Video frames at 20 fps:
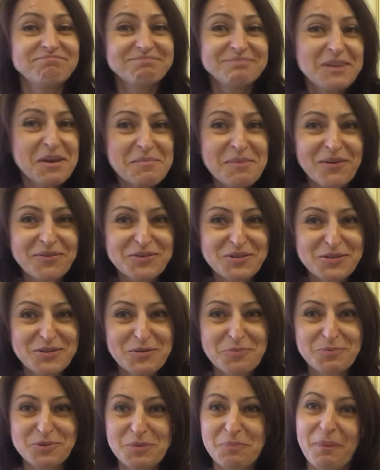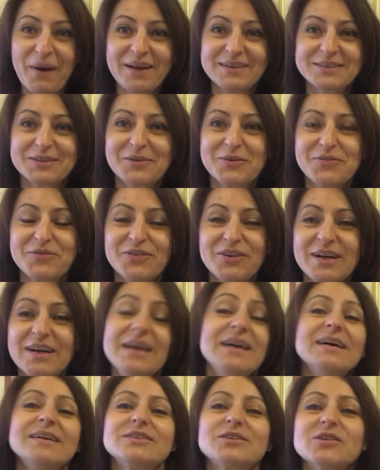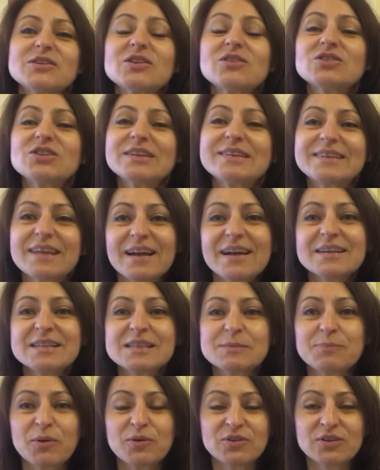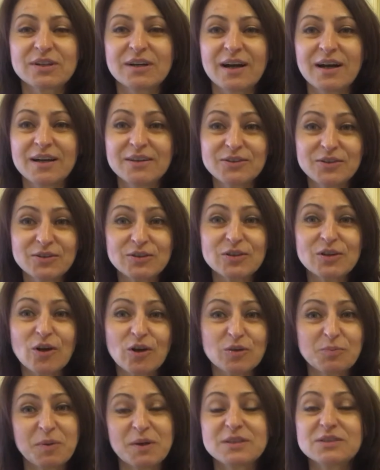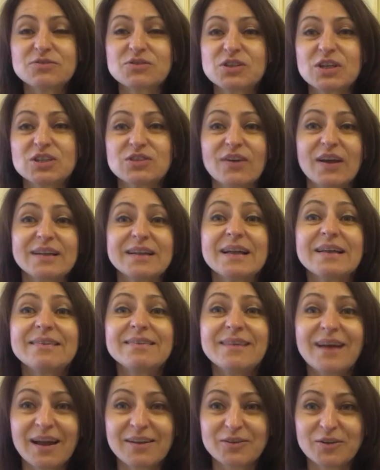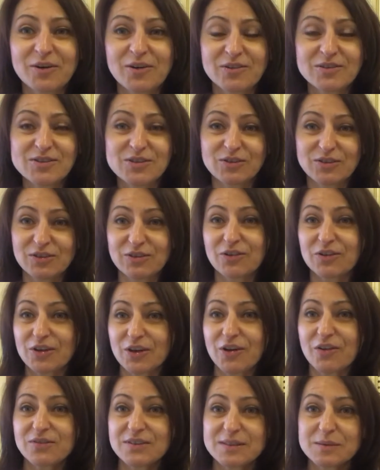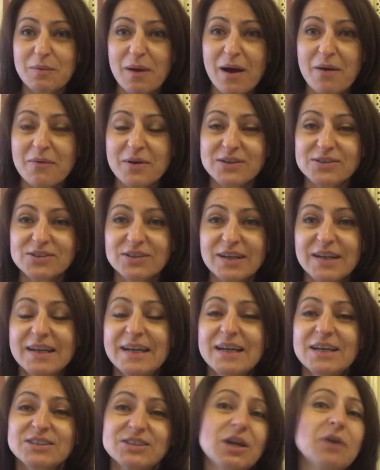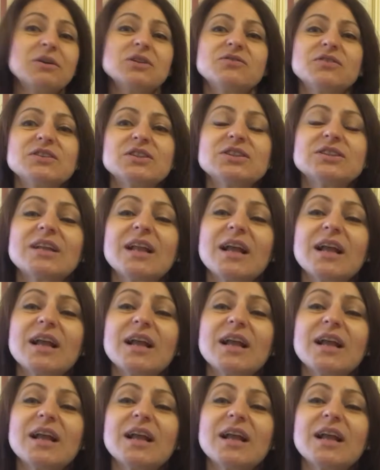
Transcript: Nie ma w życiu przypadków. To, co Cię teraz spotyka, to tylko odpowiedź wszechświata na to, co Ty do niego wysłałeś. Chciałeś wiedzieć